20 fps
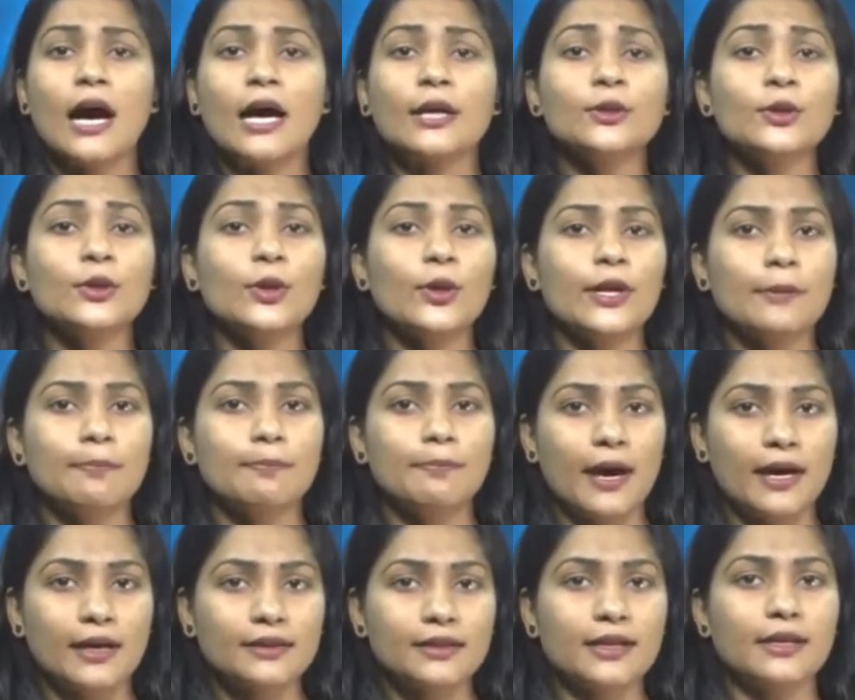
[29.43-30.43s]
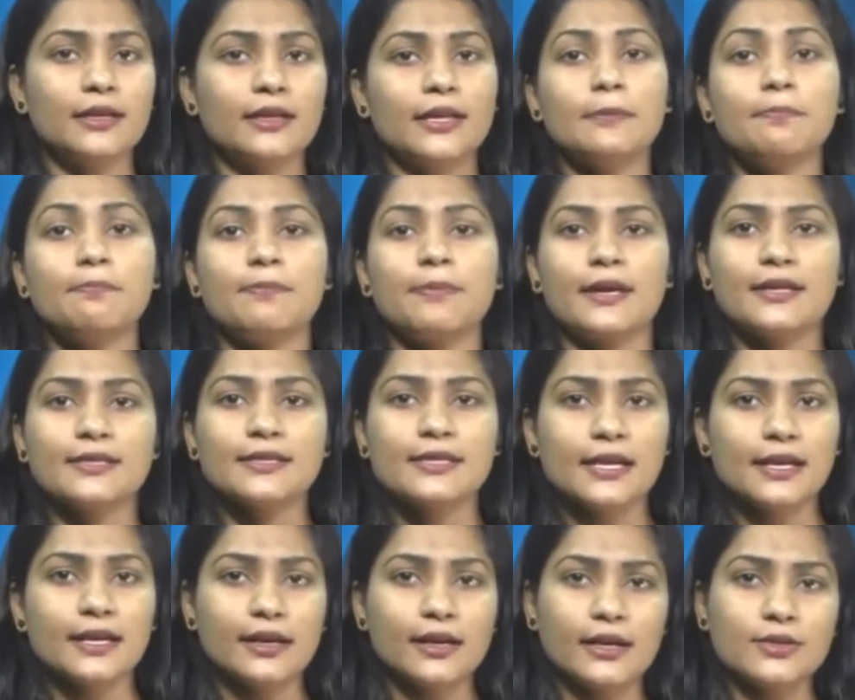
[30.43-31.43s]
అందులోని పాత్రల్ని
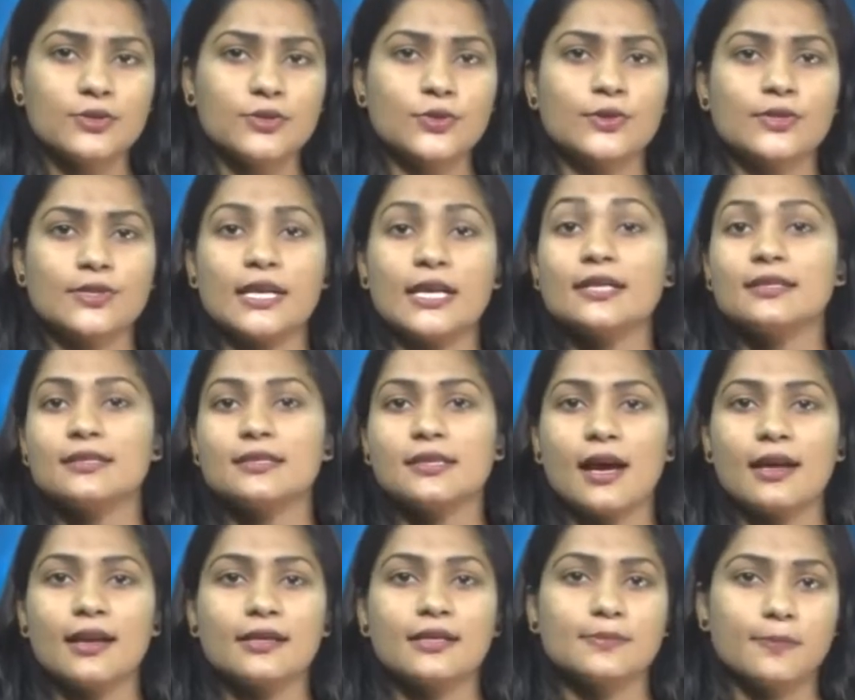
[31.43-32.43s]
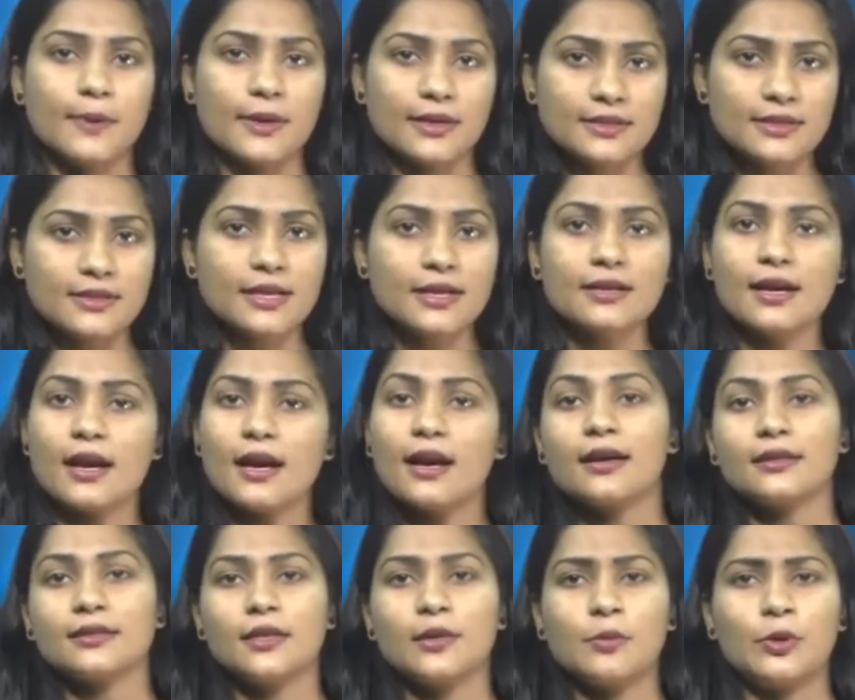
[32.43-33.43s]
పరిశీలనగా చూస్తే చాలా స్పష్టంగా
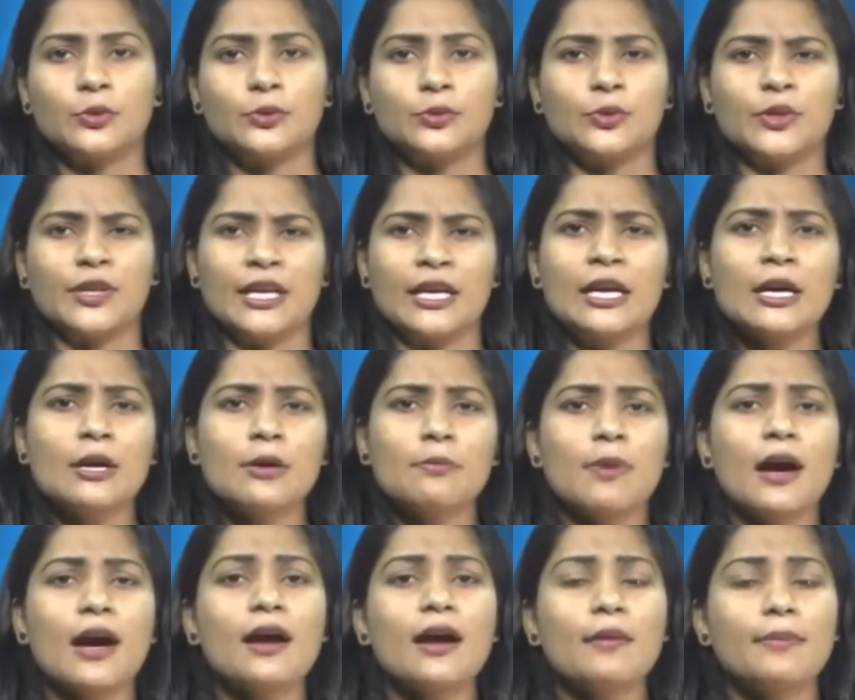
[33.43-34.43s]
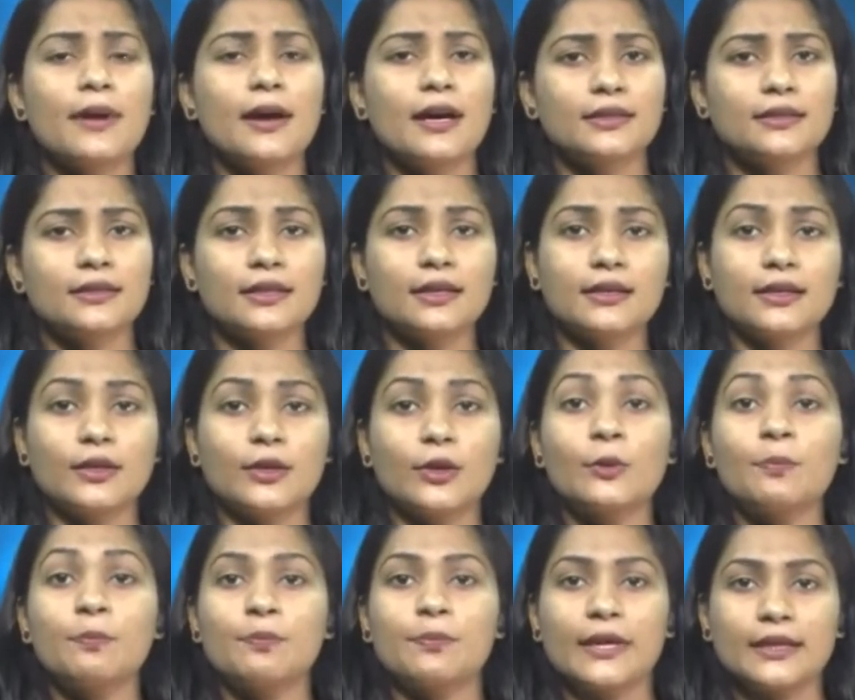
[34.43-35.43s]
అర్థమవుతుంది మహాభారత
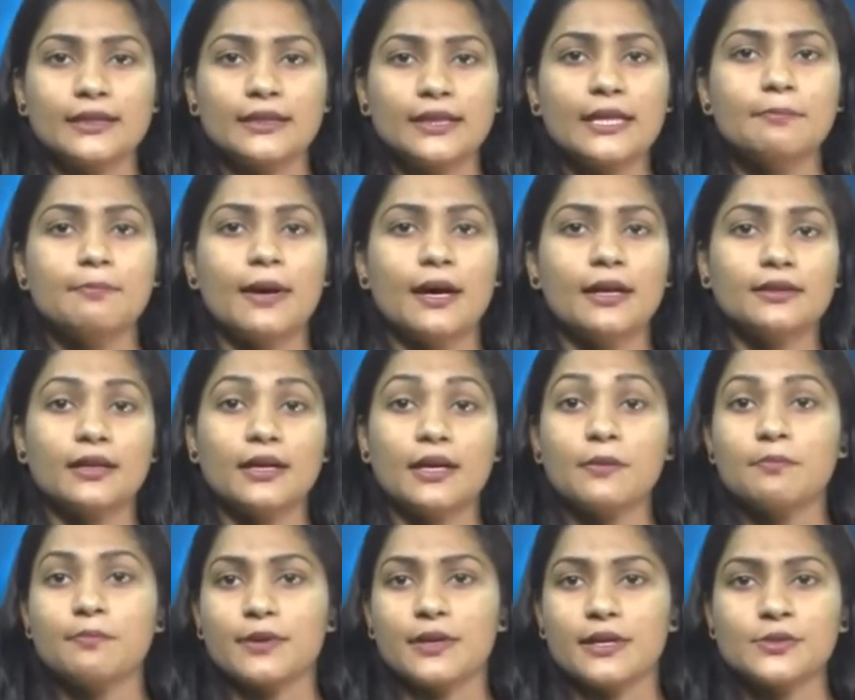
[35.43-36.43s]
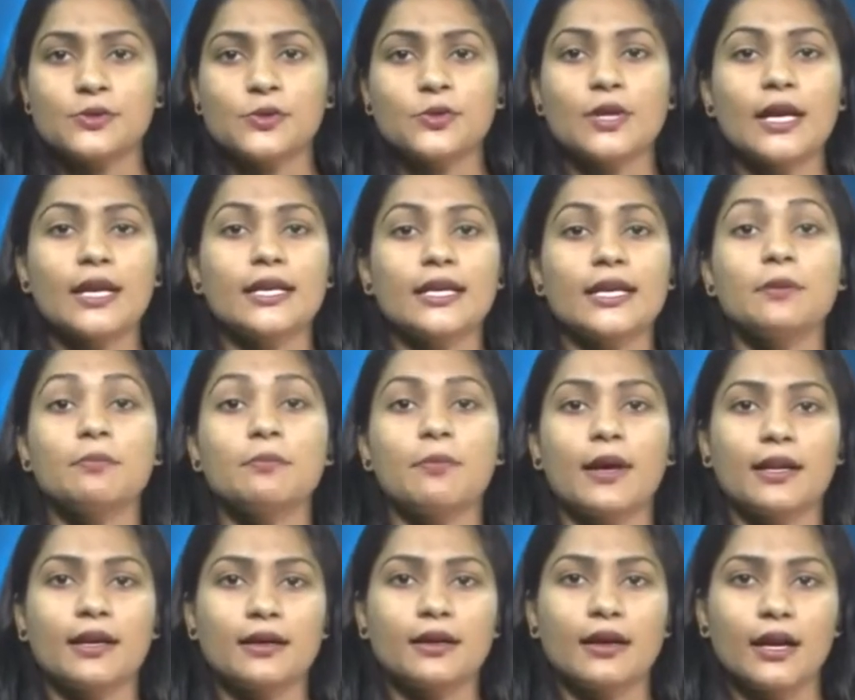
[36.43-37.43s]
కథలో ప్రతి పాత్ర ప్రస్తుతానికి
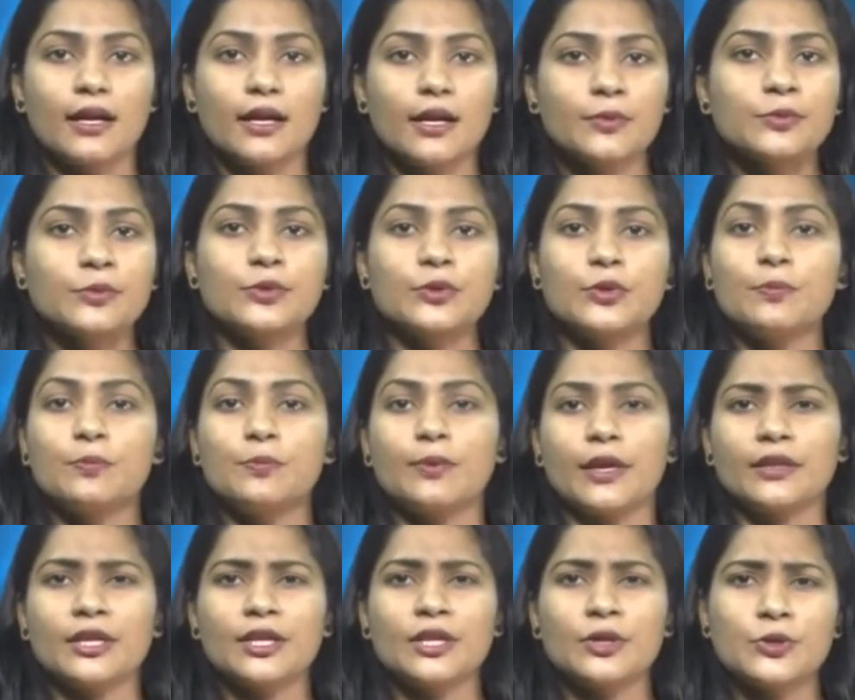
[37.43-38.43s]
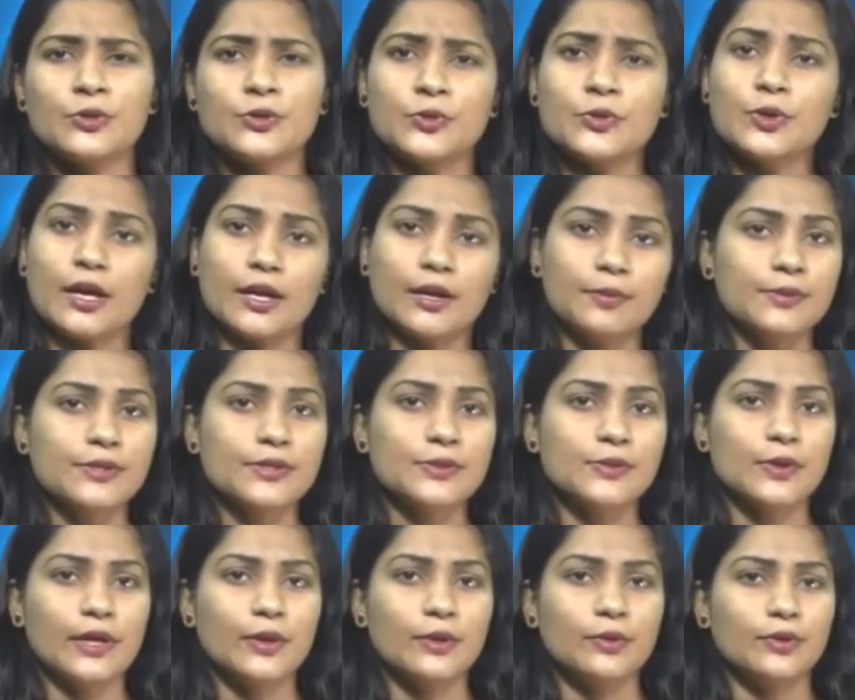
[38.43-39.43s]
మన కళ్ళ ముందు ప్రతిరోజు
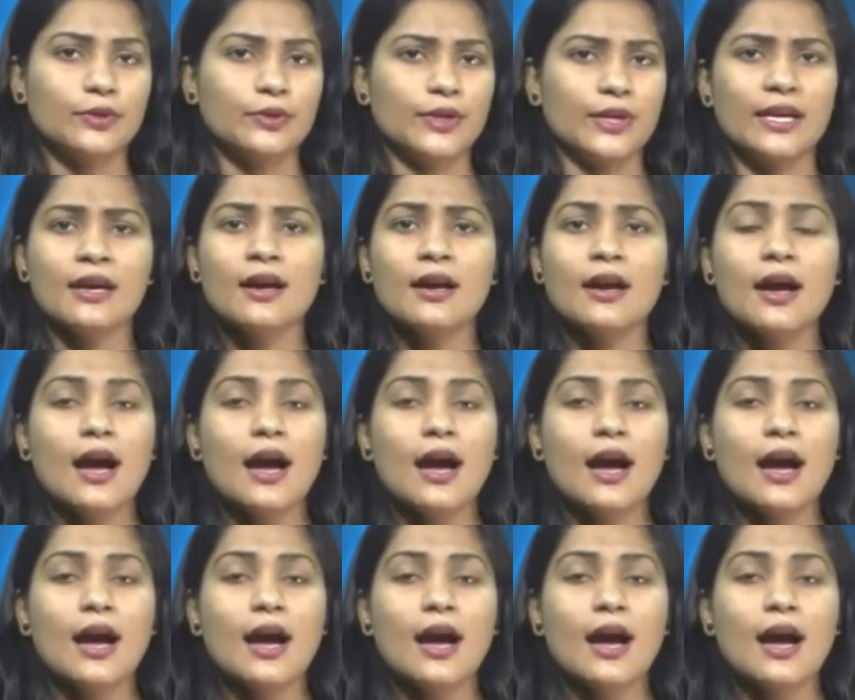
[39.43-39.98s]
కనిపిస్తూనే ఉంటుంది